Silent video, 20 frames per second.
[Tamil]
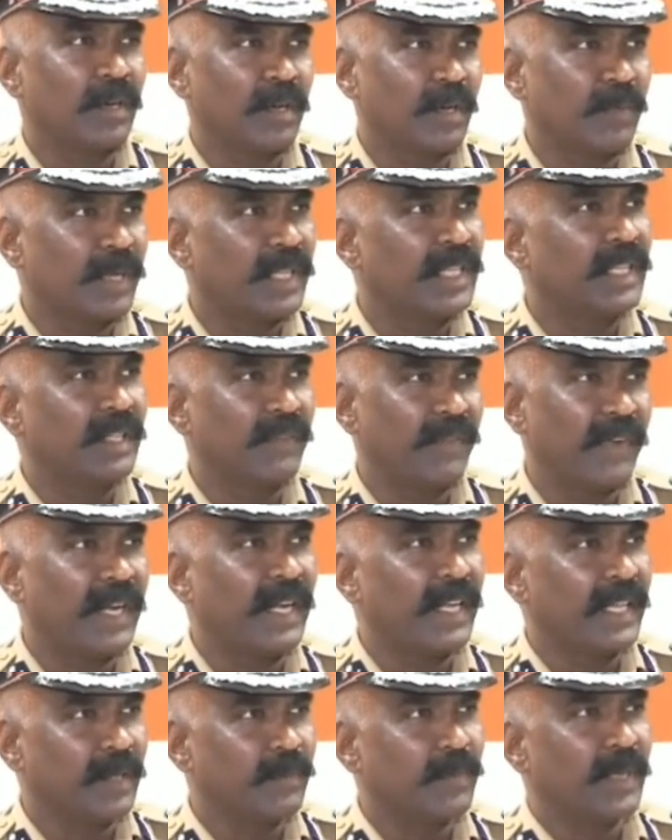அறுநூறுபா தான் அந்த
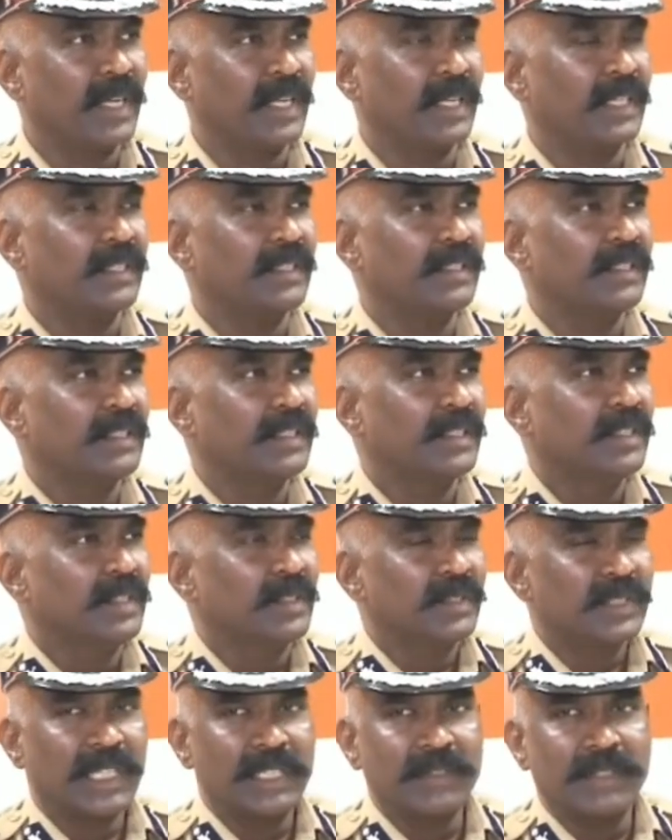ஃபீல்டில் இருப்பாங்க
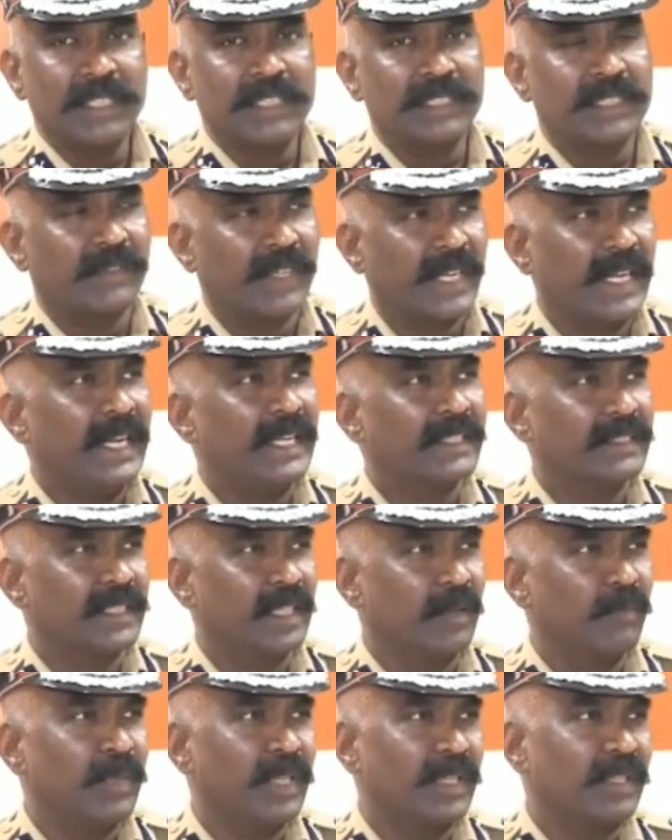ஸோ அது வந்து இட்ஸ் அ வெரி லெஸ்
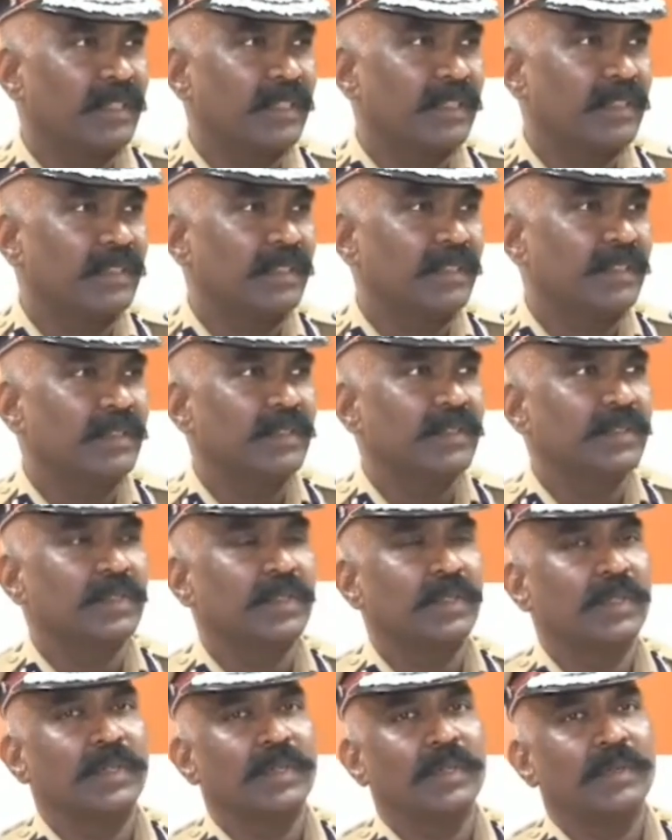நம்பர்
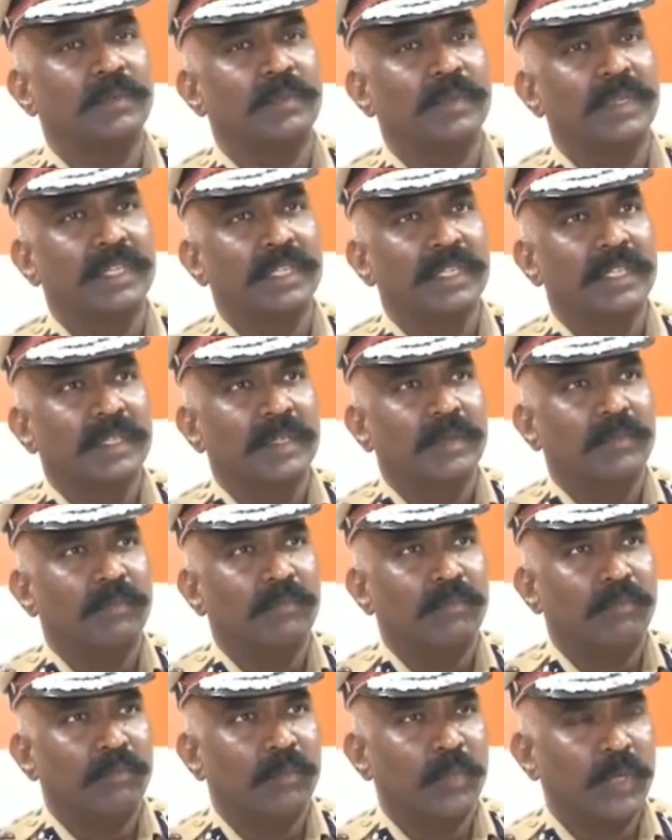ஸோ
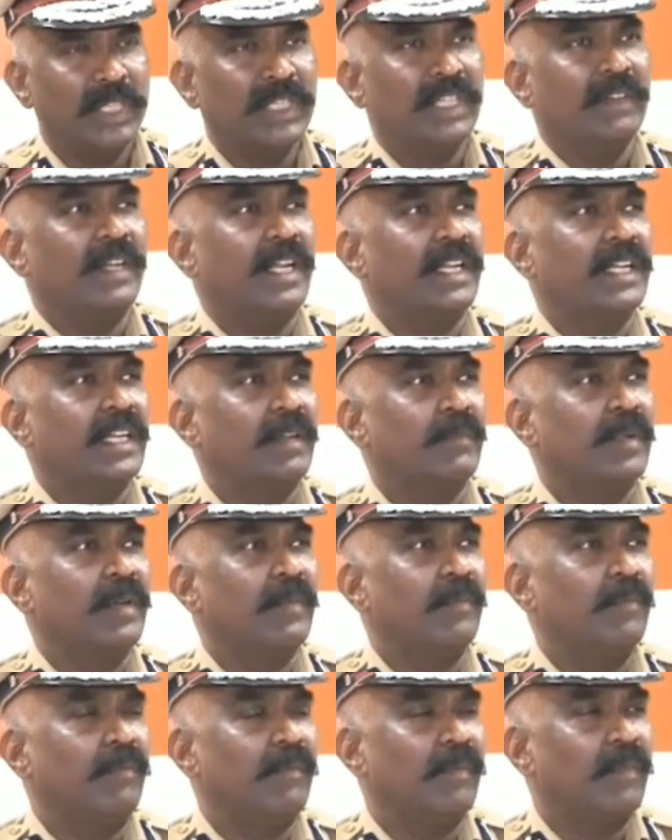முடிந்த வரைக்கும் நம்ம
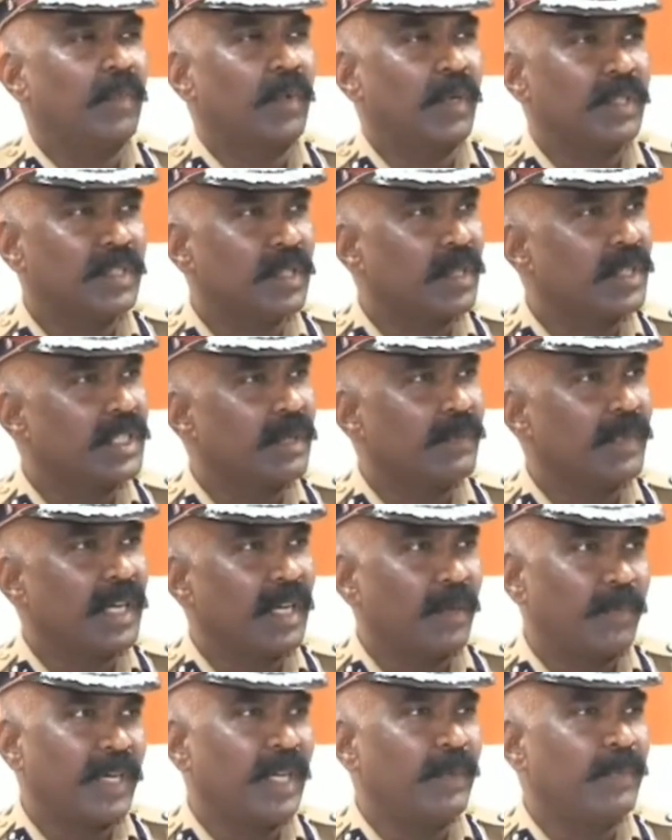கொஞ்சம்
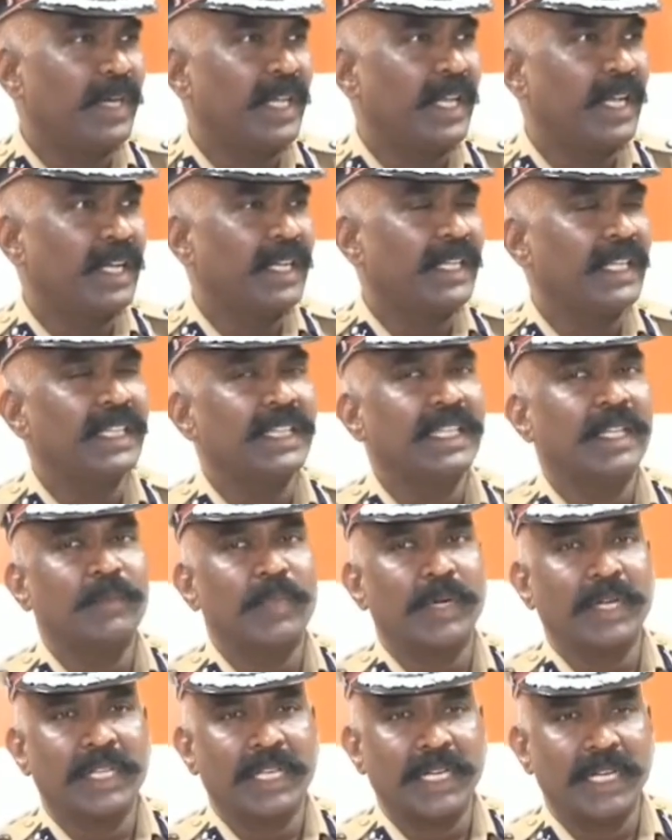கொஞ்சமாக படிப்படியாக எந்த
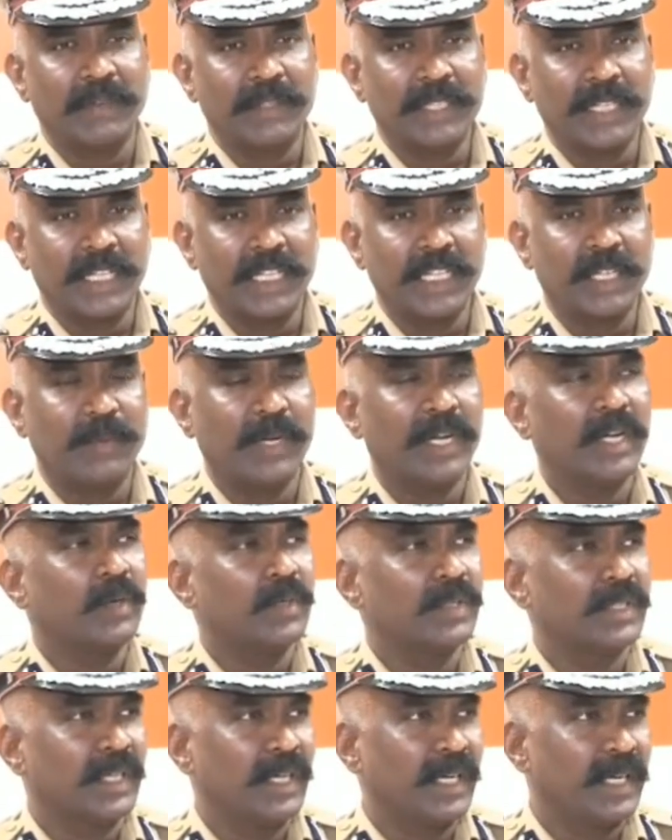பகுதிகளில் வந்து அதிகமாக
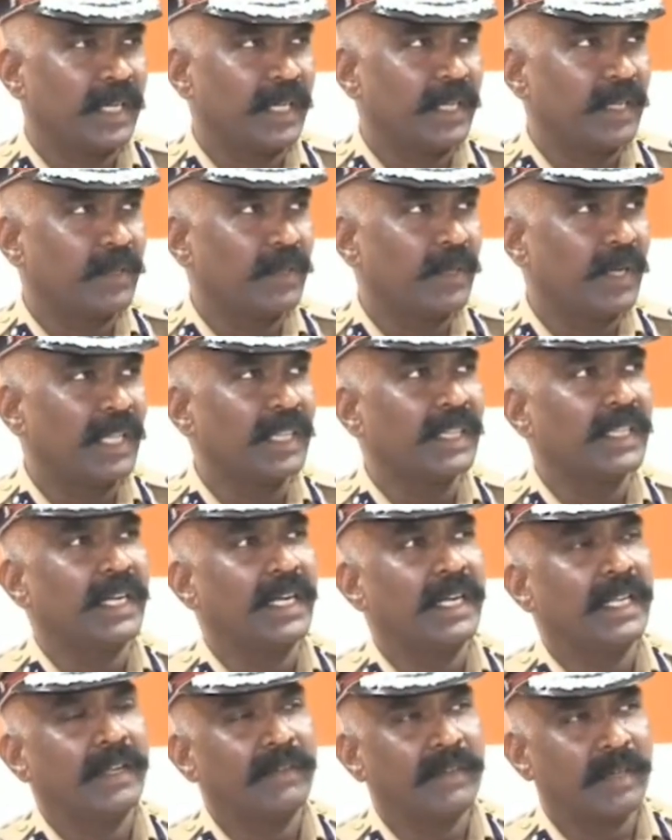குற்றங்கள் நடக்கிறதோ அந்த
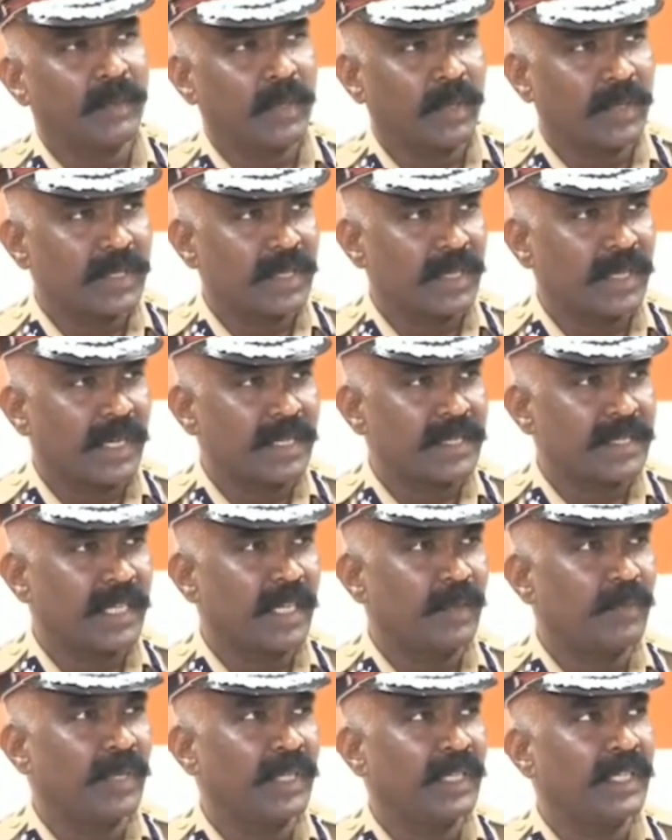ஏரியாவுக்கு நம்ம கொஞ்சம்
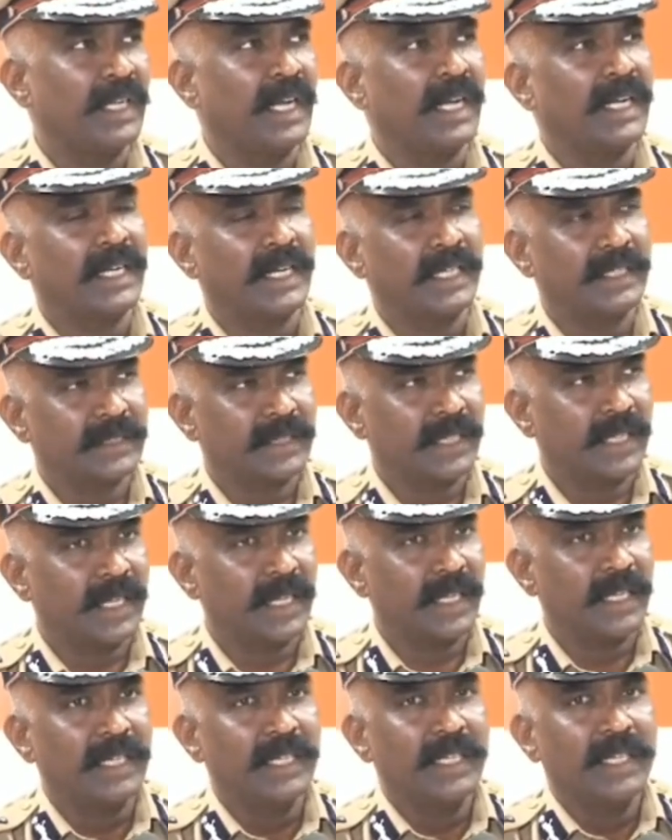கான்சன்ட்ரேட் பண்ணி அங்கே அடிஷ்னலாக
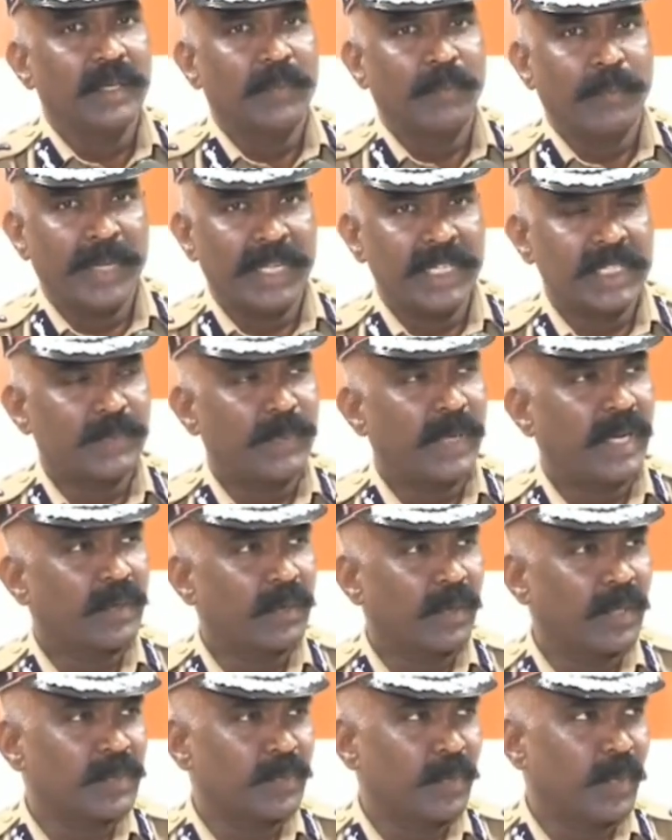பீச்
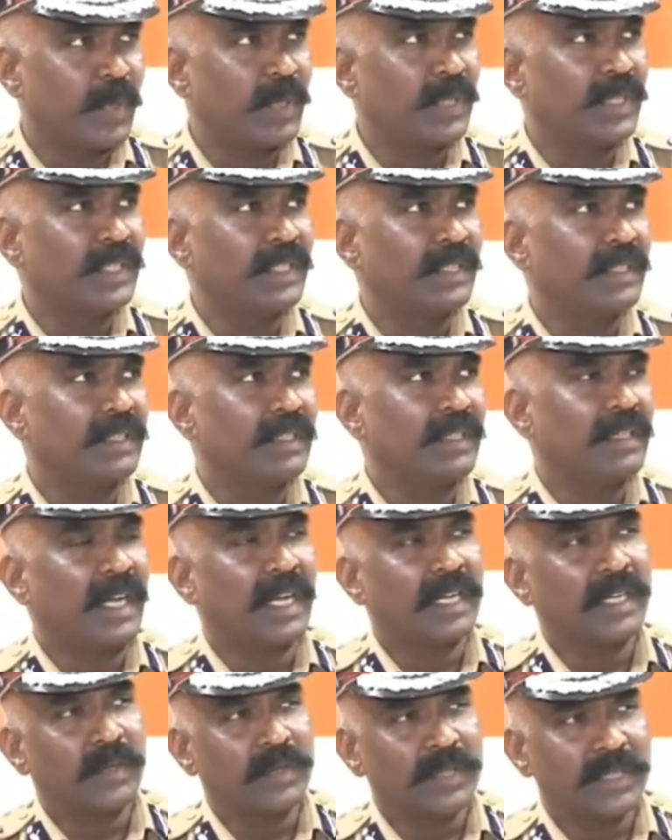பெட்ரோல்ஸ் போட்டு
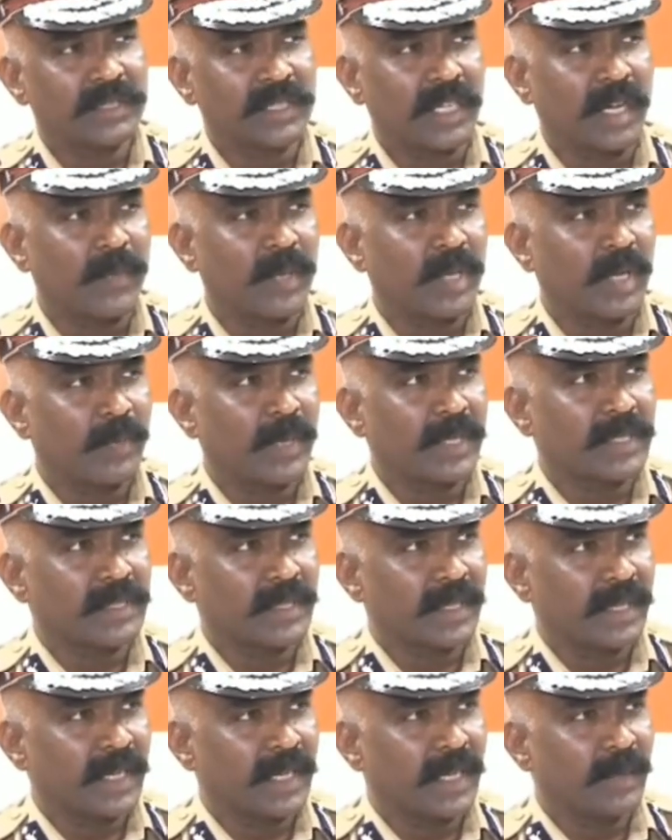அங்கே கொஞ்சம் ஸ்டாமிங் ஆப்ரேஷன்ஸ்
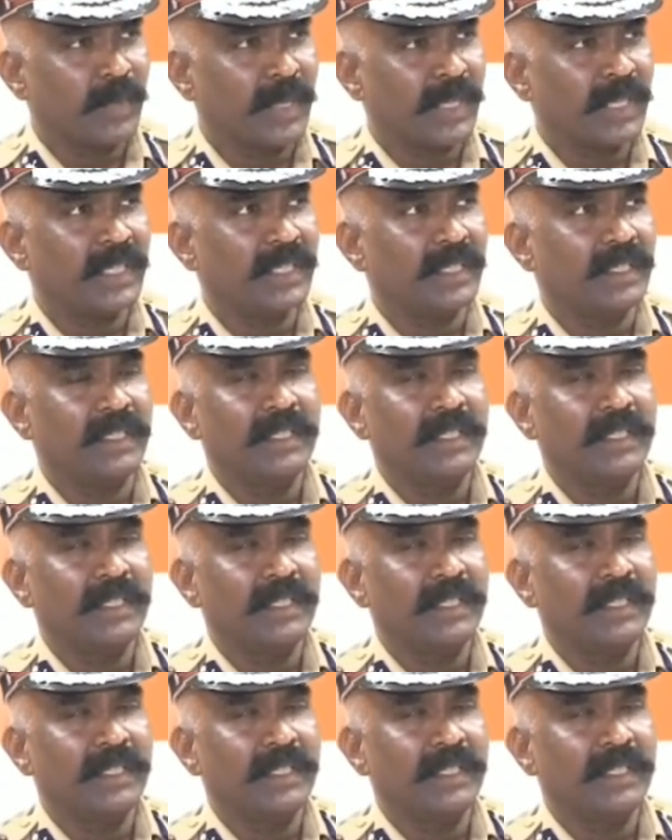ரெகுலராக பண்ணி